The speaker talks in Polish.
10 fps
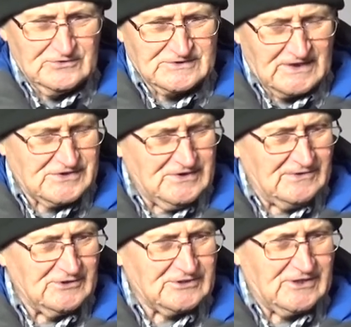
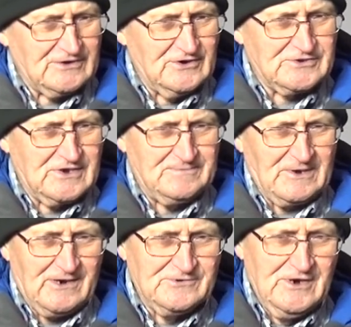zaczynał od tego, że
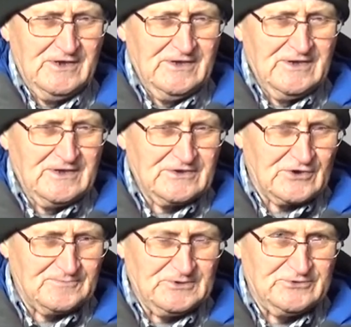brał
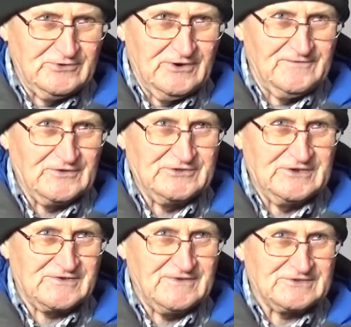kropidło,
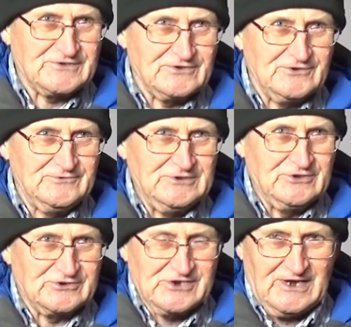wodę święconą i
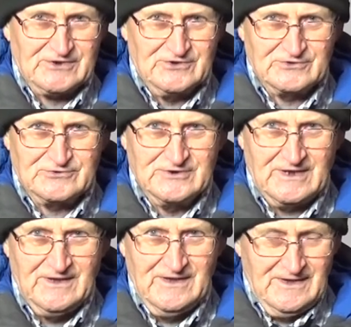to ziarno,
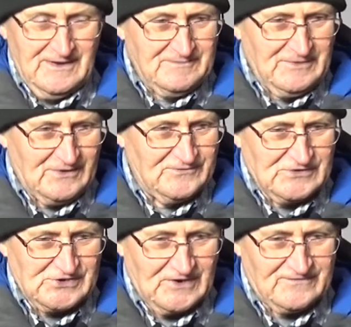które miał
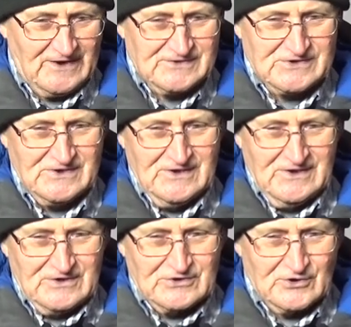wysiewać,
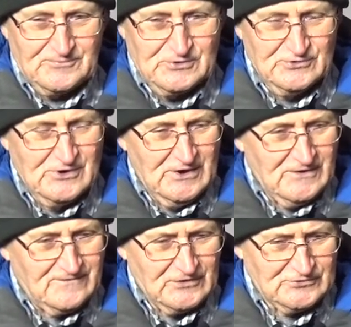kropił
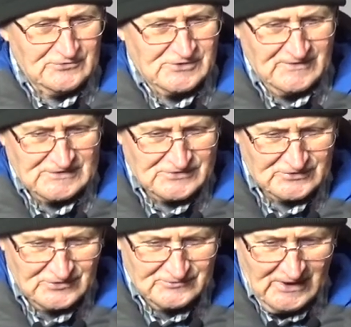wodą
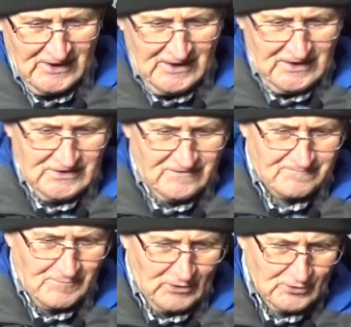święconą. I
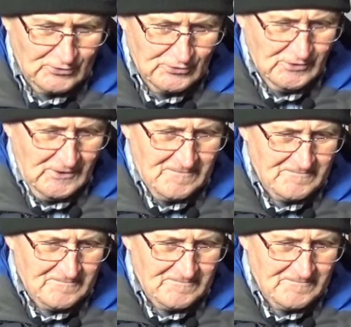w polu